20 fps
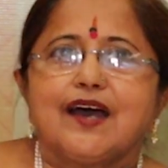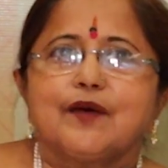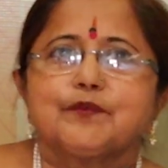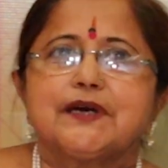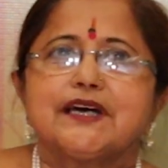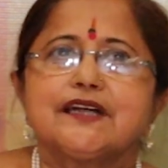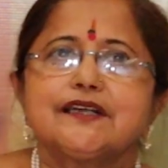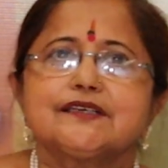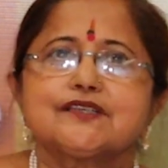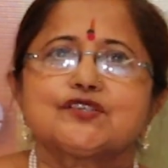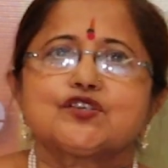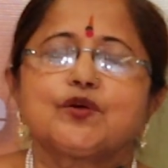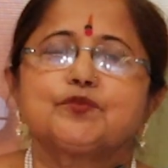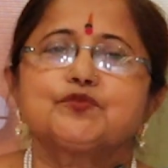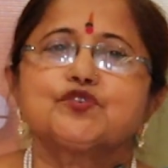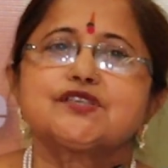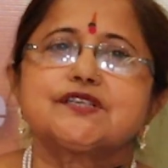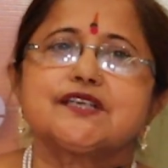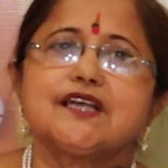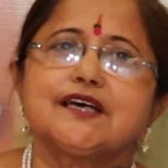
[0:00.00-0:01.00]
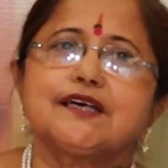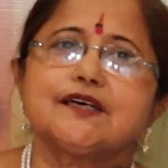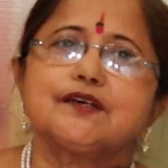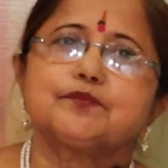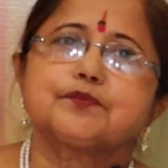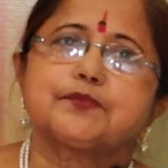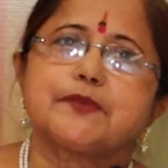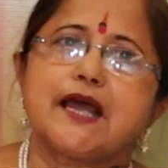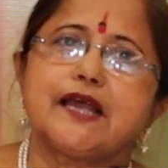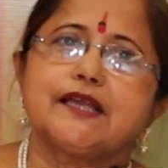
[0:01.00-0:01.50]
আমার সমস্যা
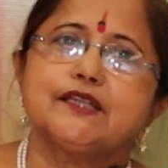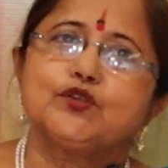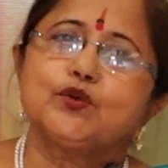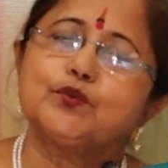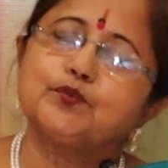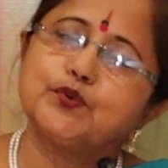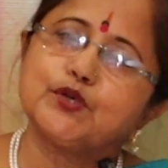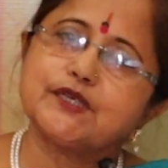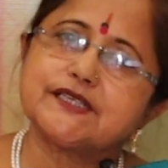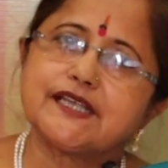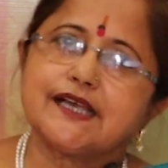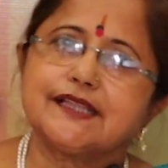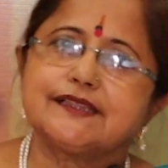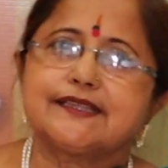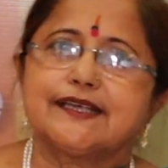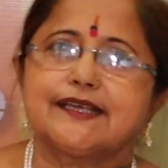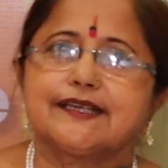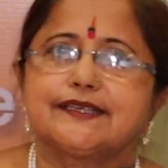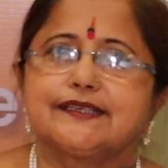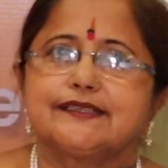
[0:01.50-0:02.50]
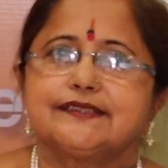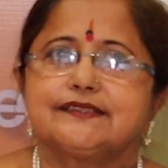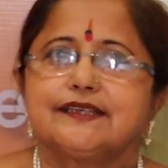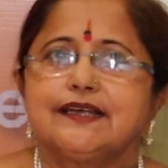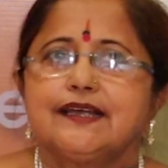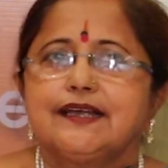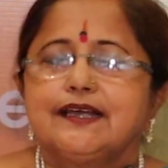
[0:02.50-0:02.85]
প্রায় নব্বই সাল থেকেই